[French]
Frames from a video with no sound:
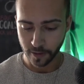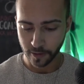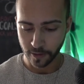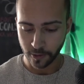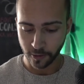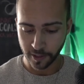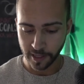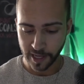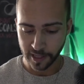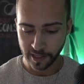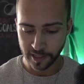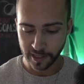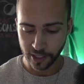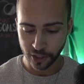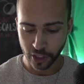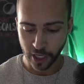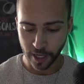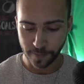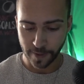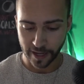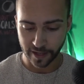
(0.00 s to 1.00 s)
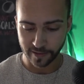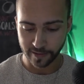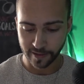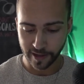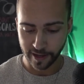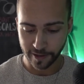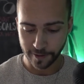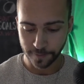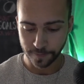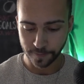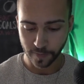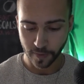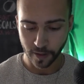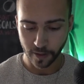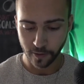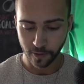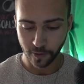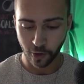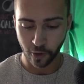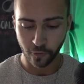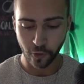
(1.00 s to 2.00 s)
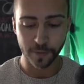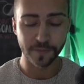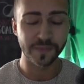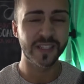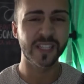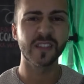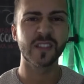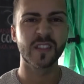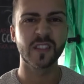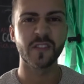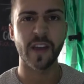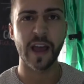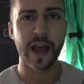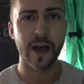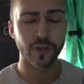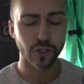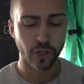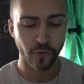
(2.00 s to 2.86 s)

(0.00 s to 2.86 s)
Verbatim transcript: Donc, regardez déjà en partant. On voit une petite différence.